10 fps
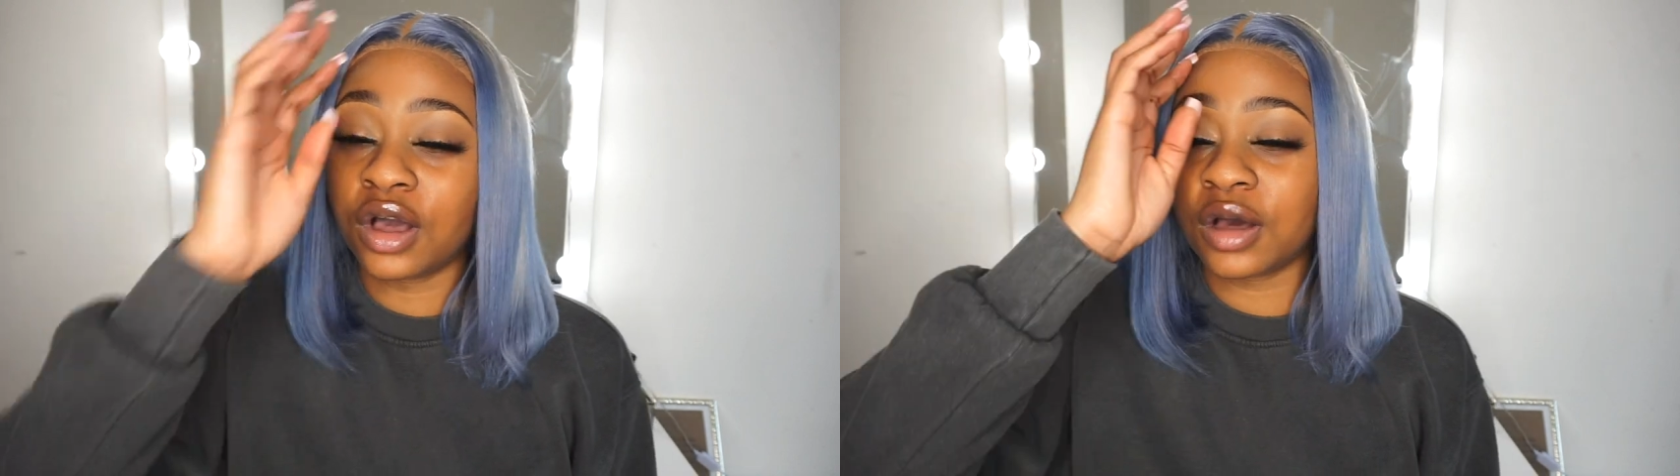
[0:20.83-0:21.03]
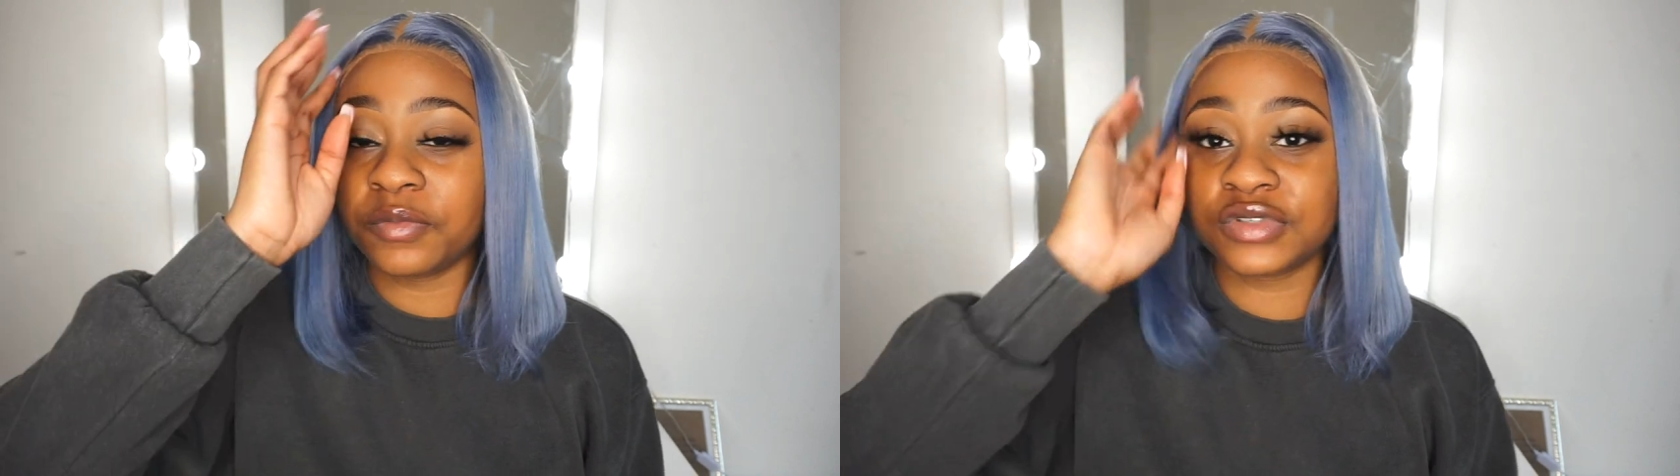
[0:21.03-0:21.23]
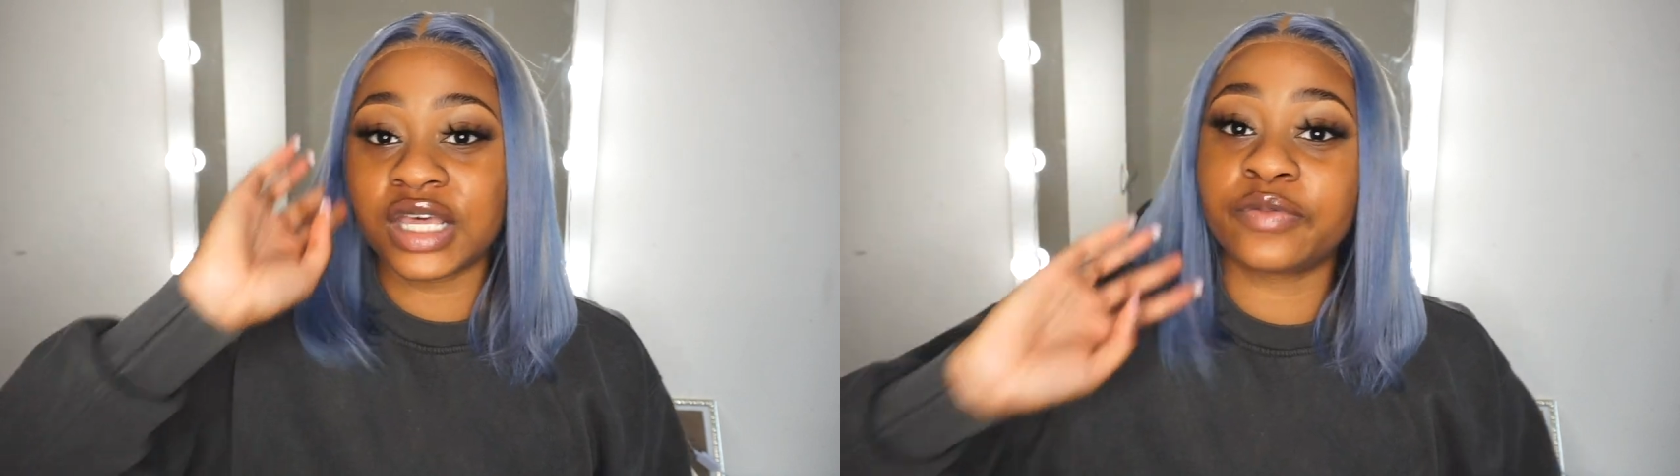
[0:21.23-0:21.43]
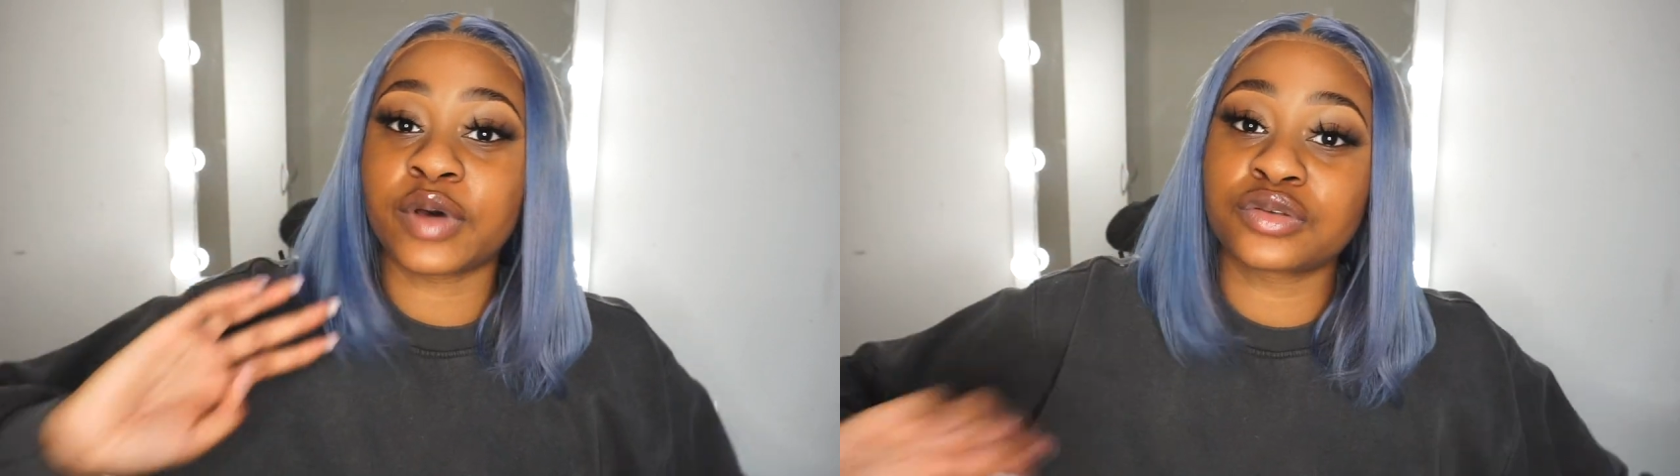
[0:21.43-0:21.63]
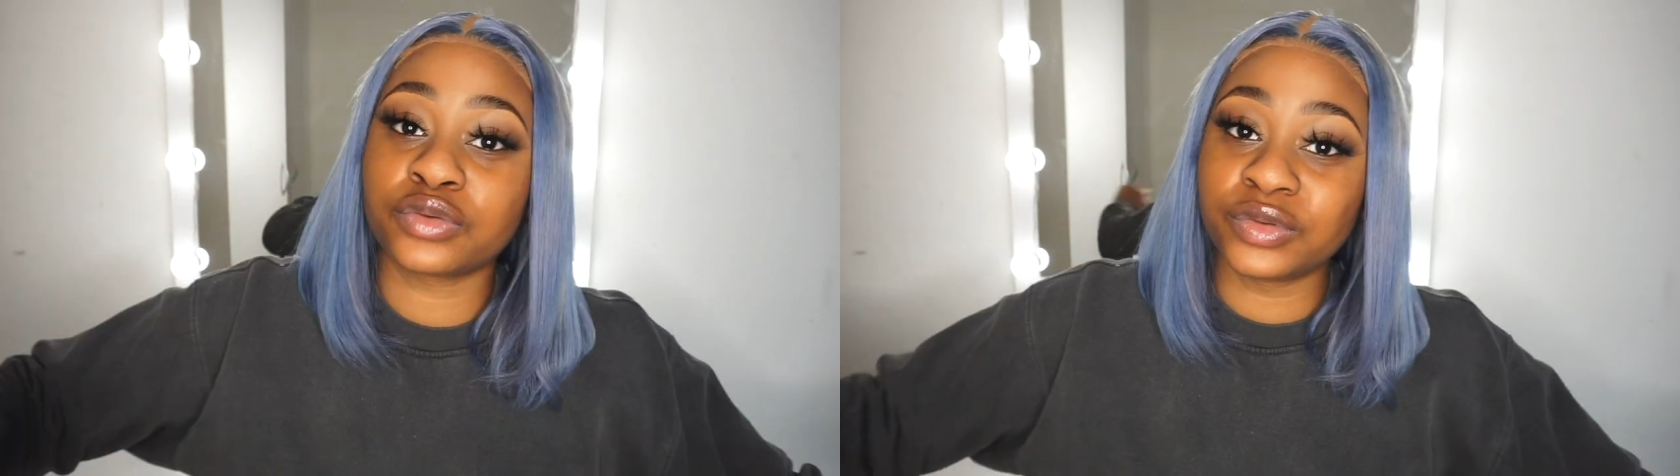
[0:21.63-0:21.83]
Comme vous avez pu
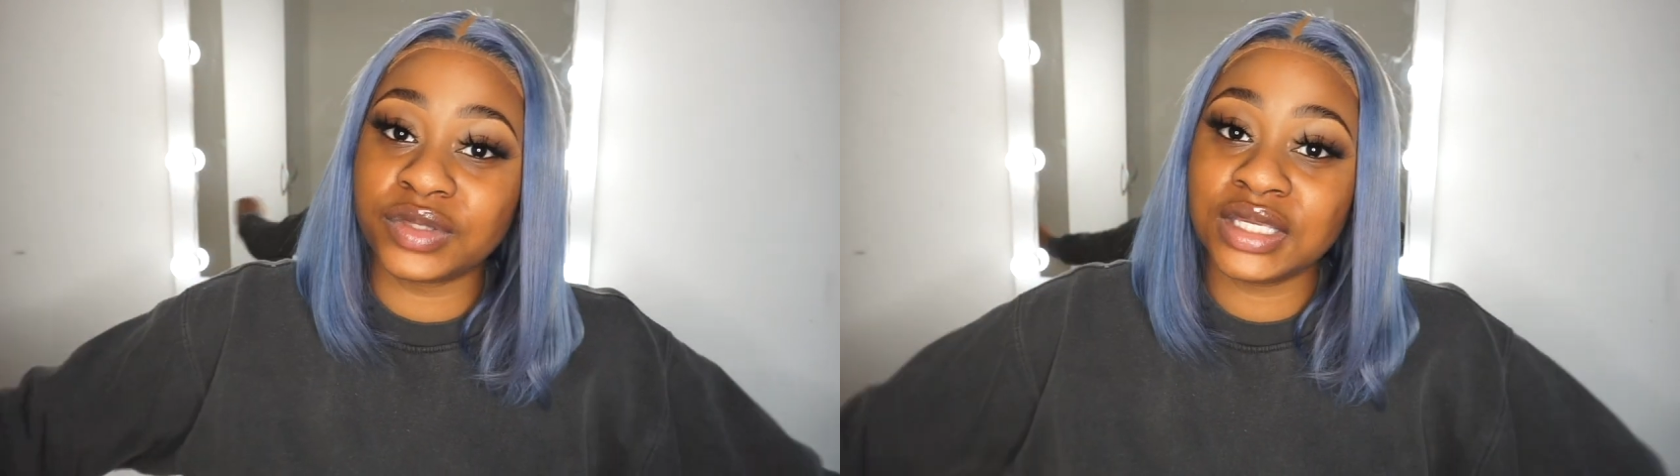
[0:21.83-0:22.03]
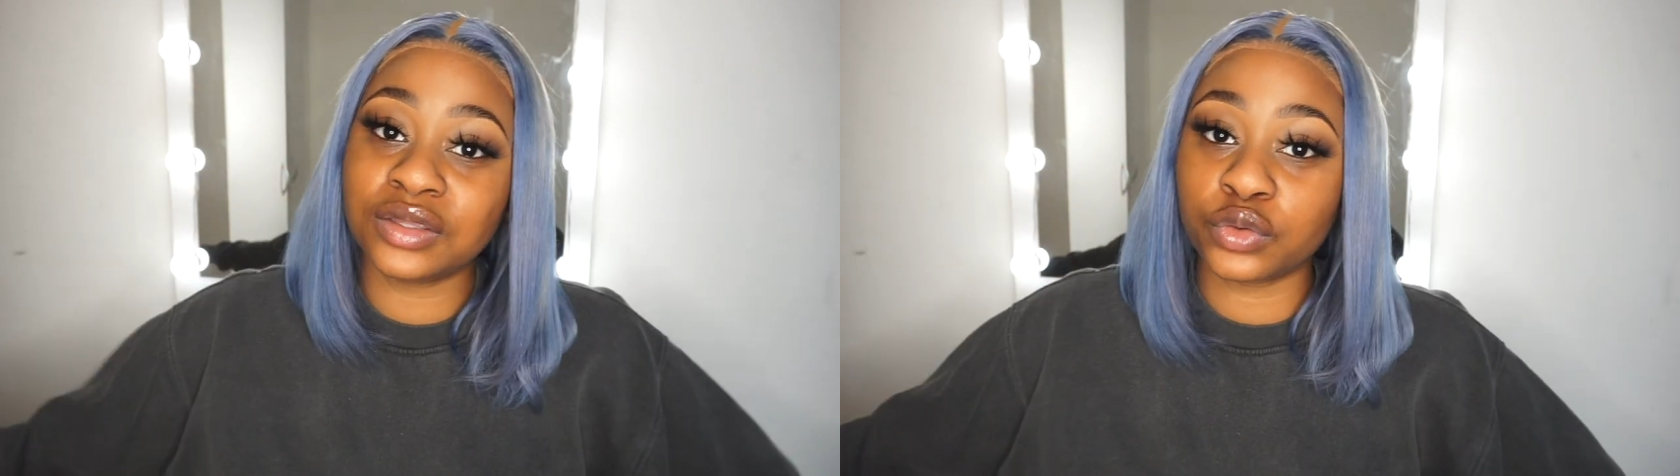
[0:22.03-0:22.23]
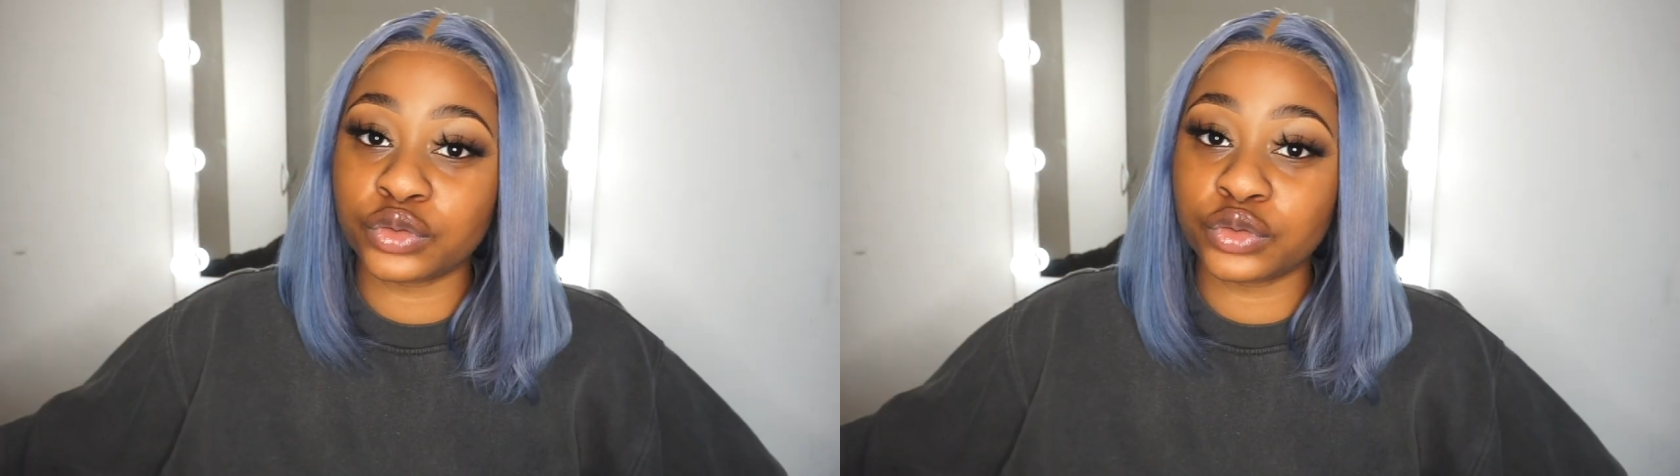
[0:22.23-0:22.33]
voir sur le titre,